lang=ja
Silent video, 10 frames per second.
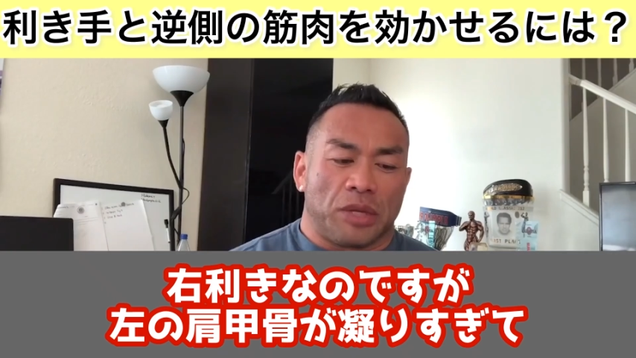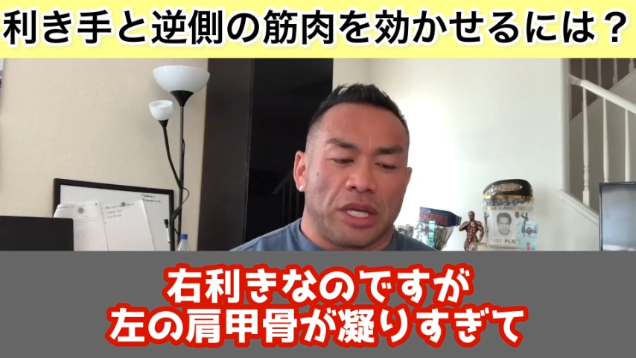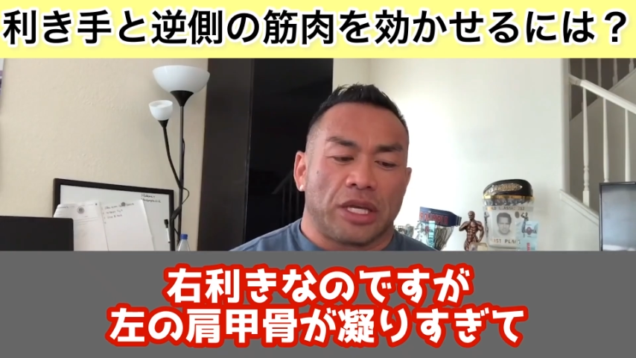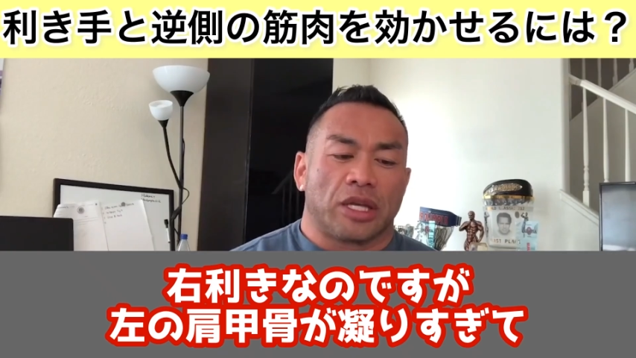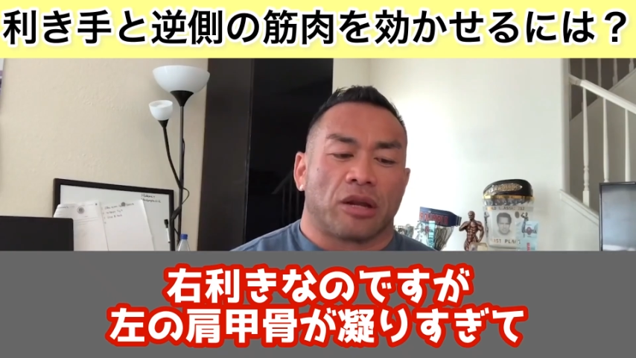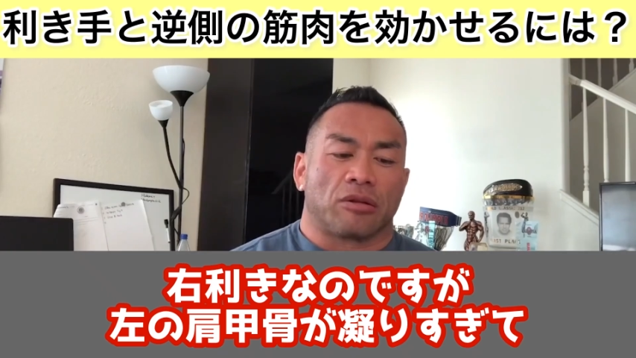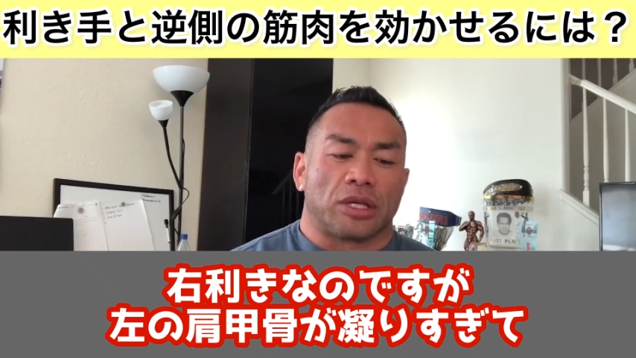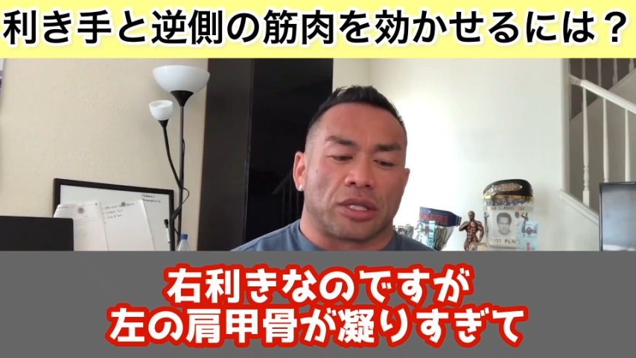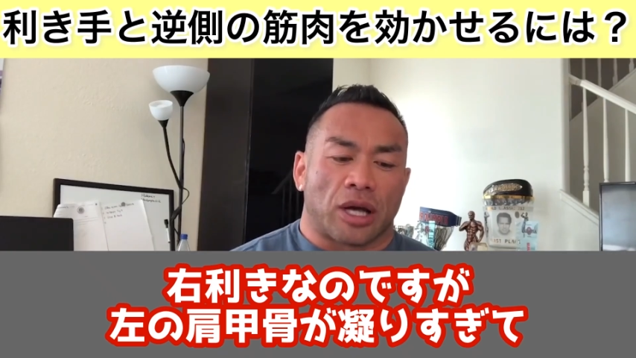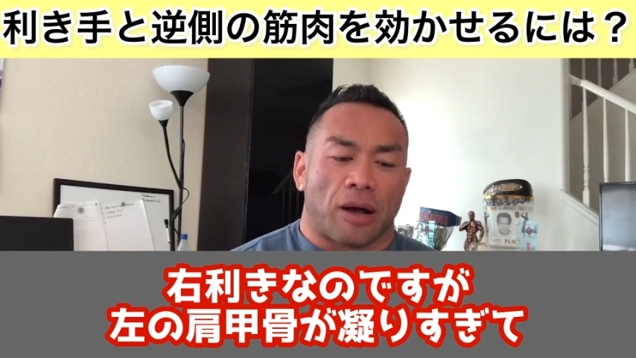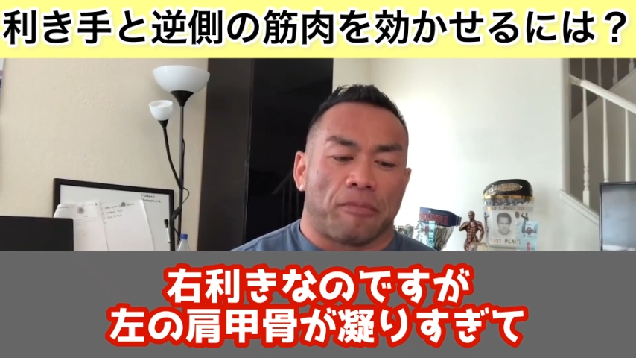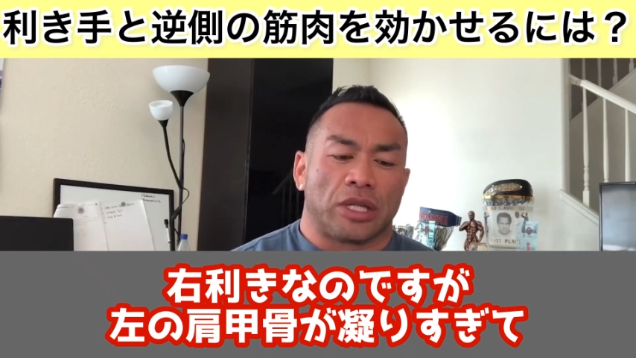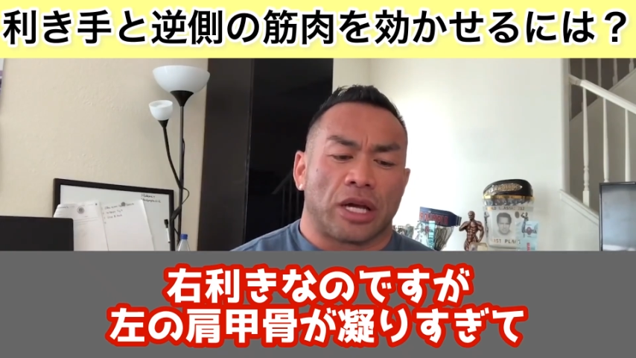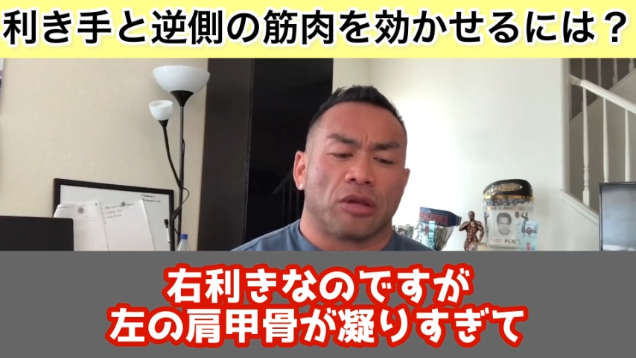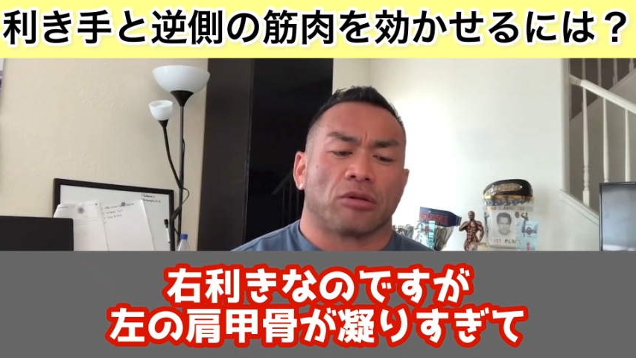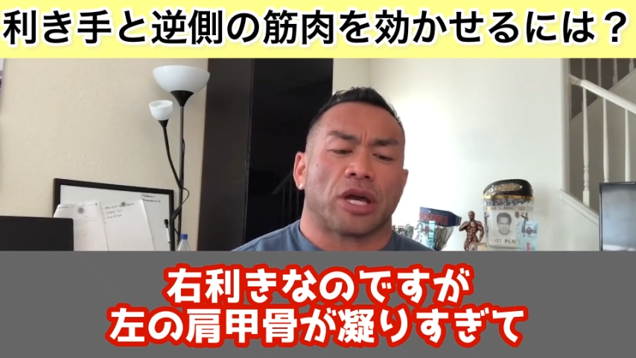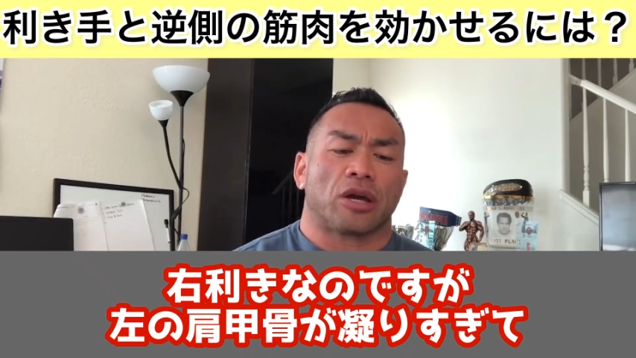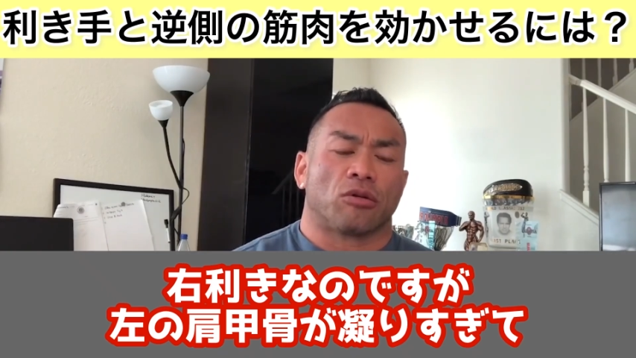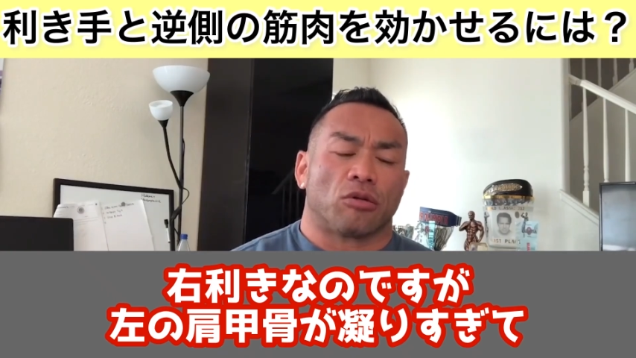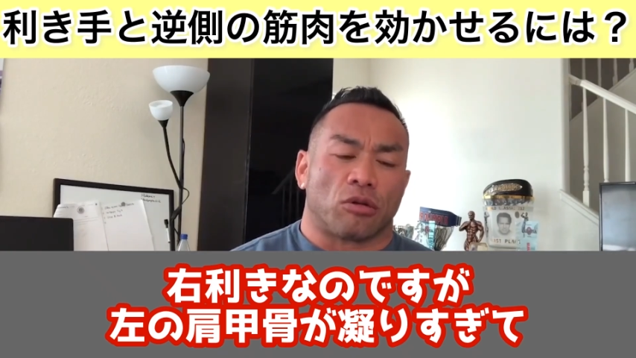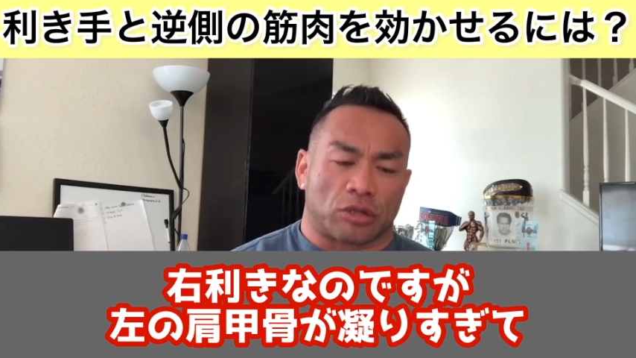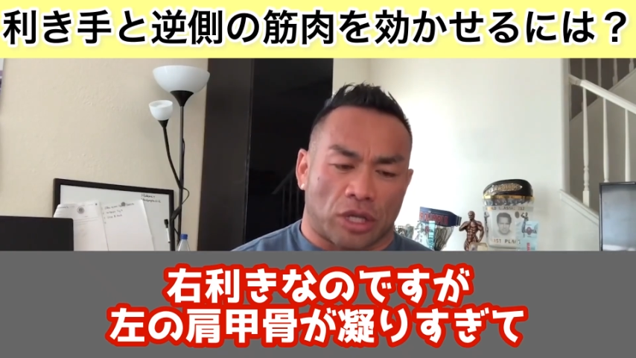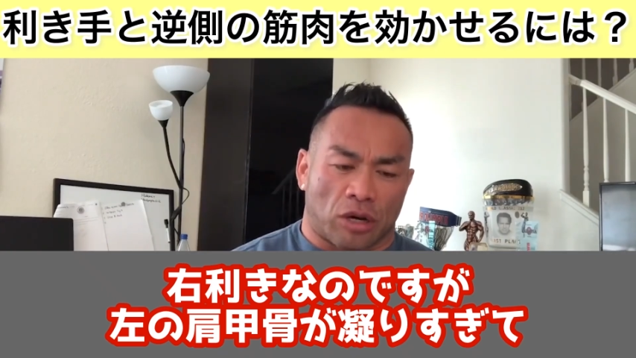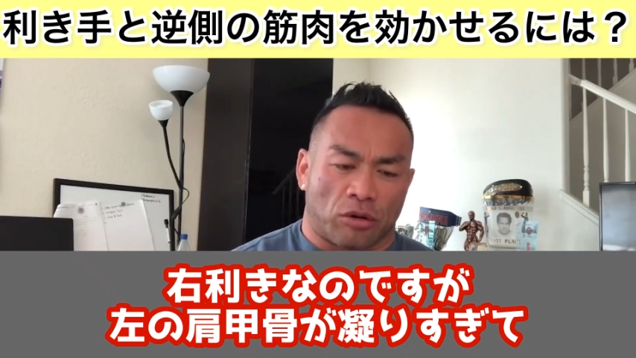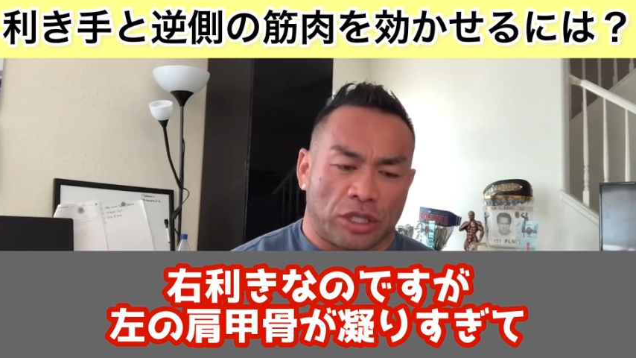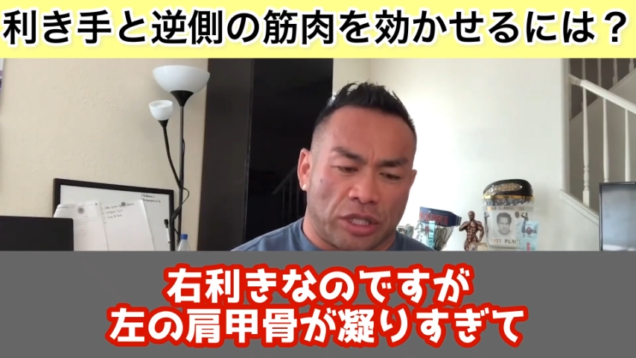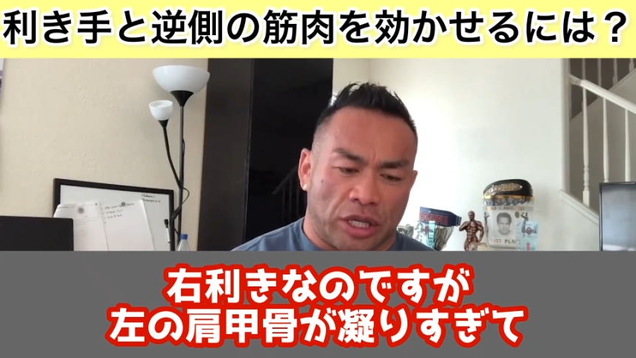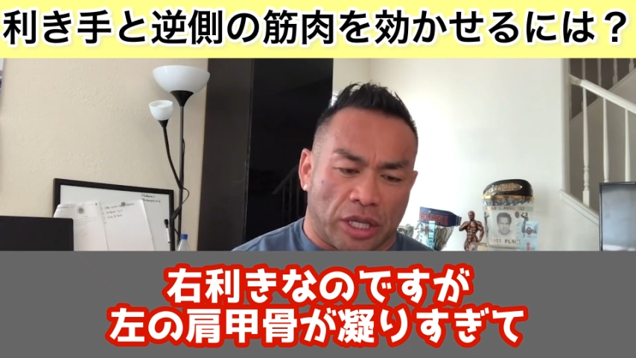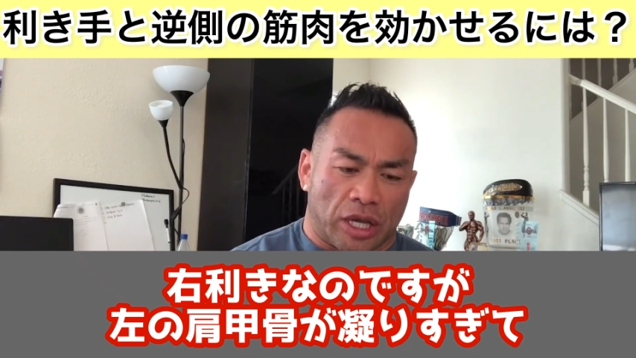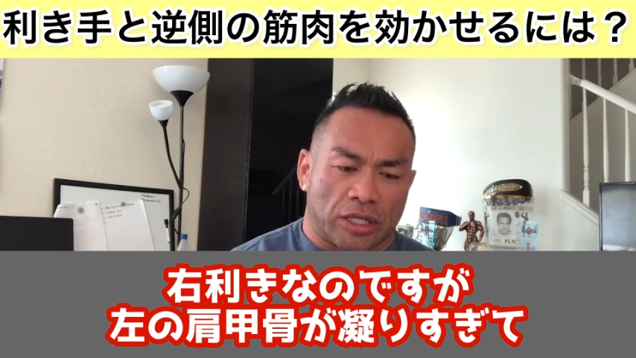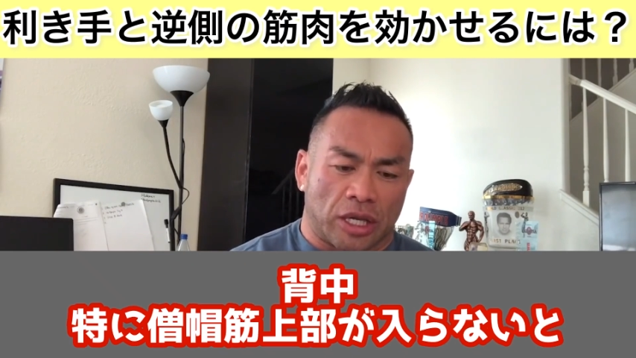右利きなのですが、左の肩甲骨が凝りすぎて、